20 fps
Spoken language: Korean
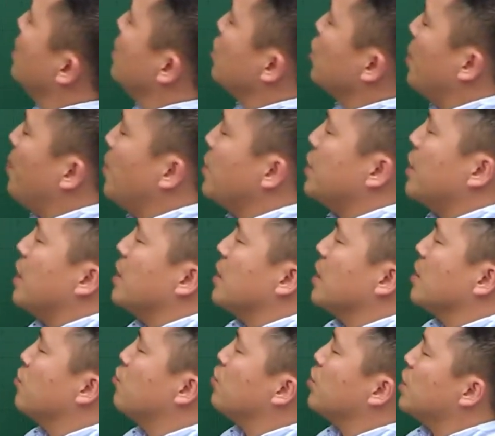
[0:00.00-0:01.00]
첫 번째,
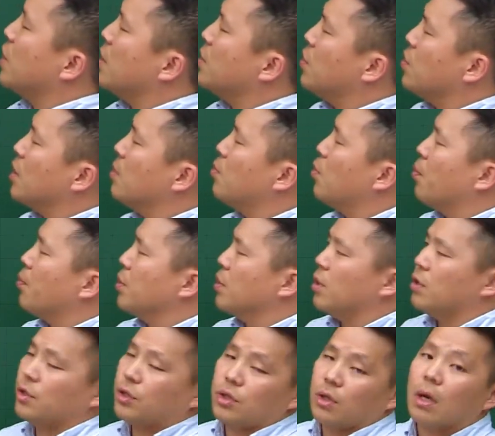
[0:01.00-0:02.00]
자, 구체적인 목표
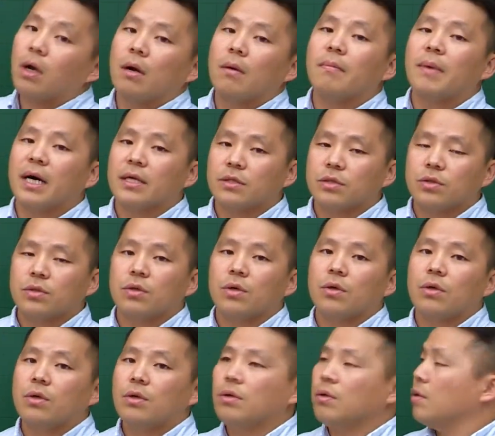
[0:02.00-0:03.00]
설정.
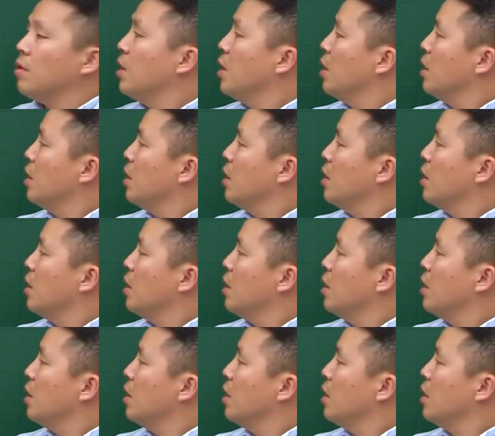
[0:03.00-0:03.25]
맞죠?